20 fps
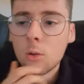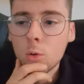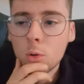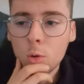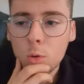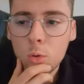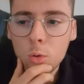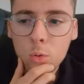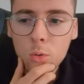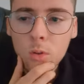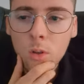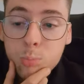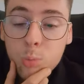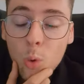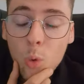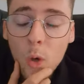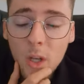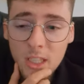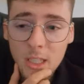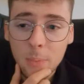Le clown,
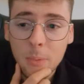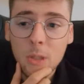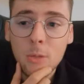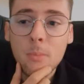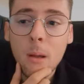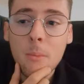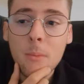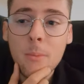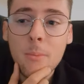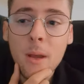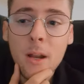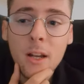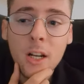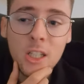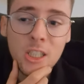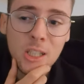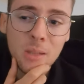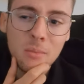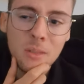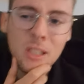ouais, j'ai pris Babybel quand
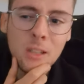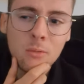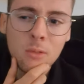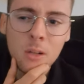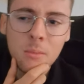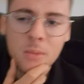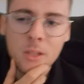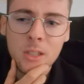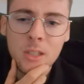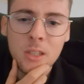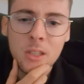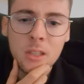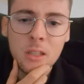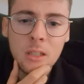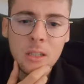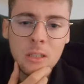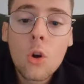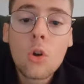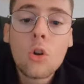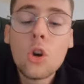j'étais petit, ouais, mais... Euh,
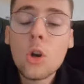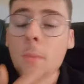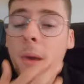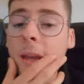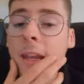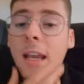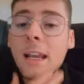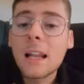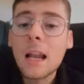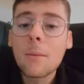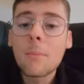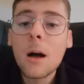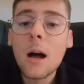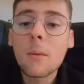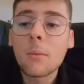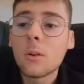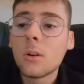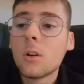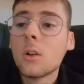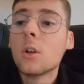le mec avec la
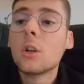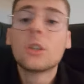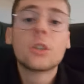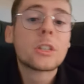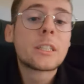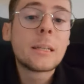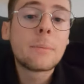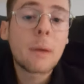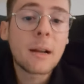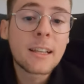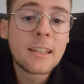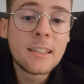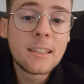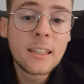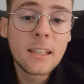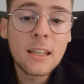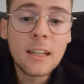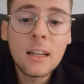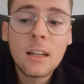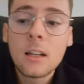barbe, je sais pas qui
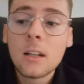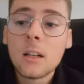c'est.